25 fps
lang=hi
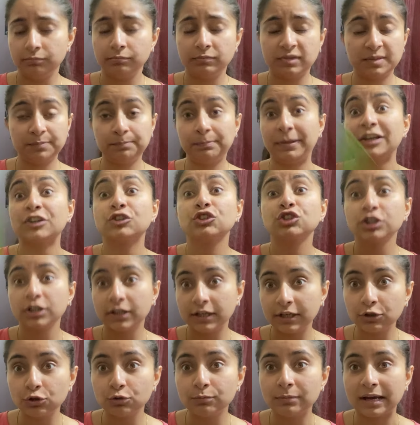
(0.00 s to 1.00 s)

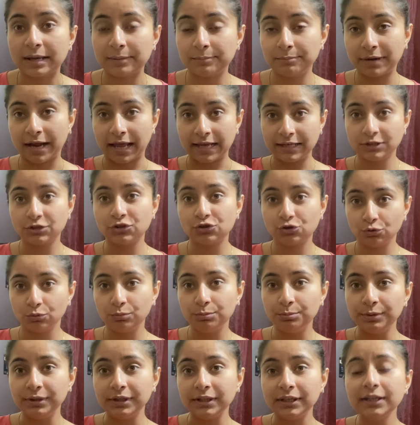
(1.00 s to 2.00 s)
स्पेशली टू माई ब्राइट्स टू
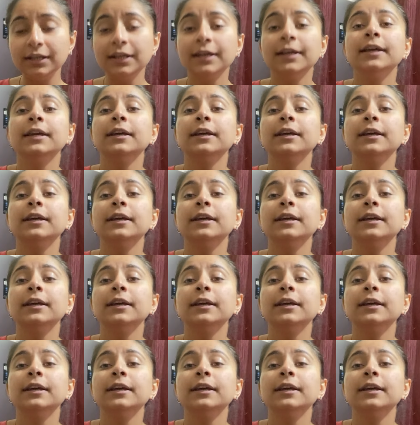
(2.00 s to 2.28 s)
बी